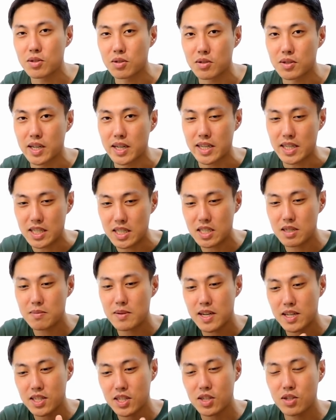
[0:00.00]
低いというか、
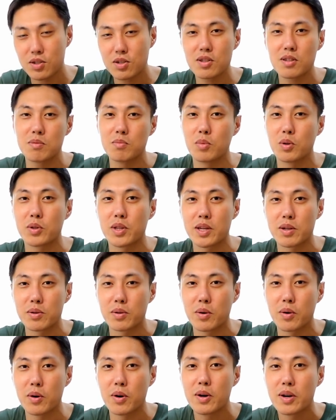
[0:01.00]
一番低い
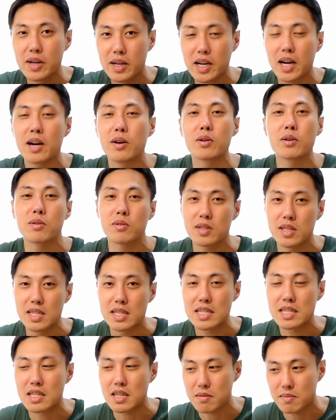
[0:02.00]
モデルを買う
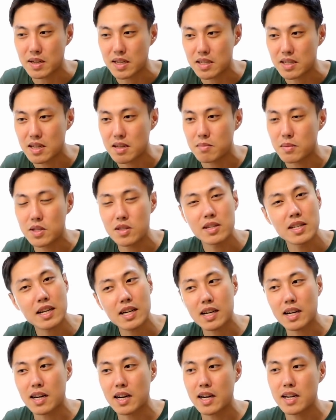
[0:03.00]
ようにしてます。
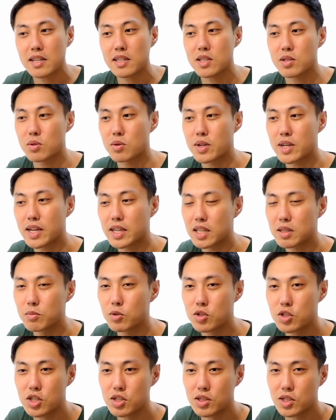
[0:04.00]
別になんか、あえてそ
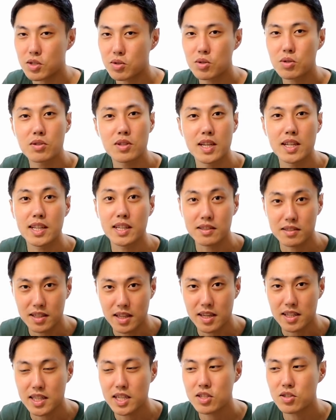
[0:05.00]
れが気持ちいいとかそういうので
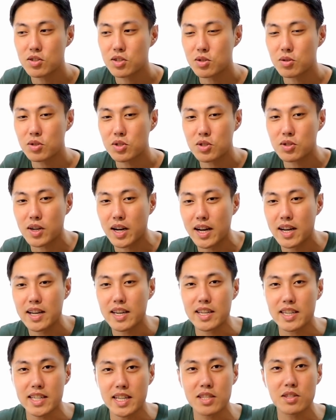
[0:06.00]
はなくて、単純にそっち
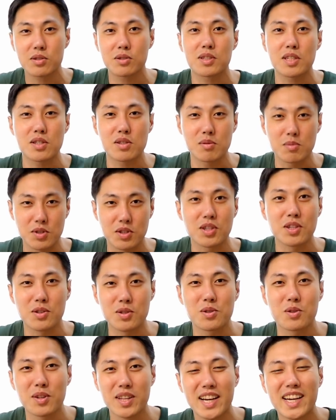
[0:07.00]
の方が安くて済
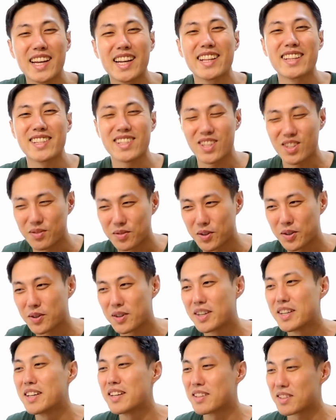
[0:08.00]
むっていう、それだけなんです
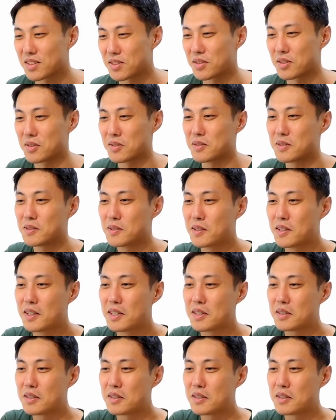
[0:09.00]
けども、そ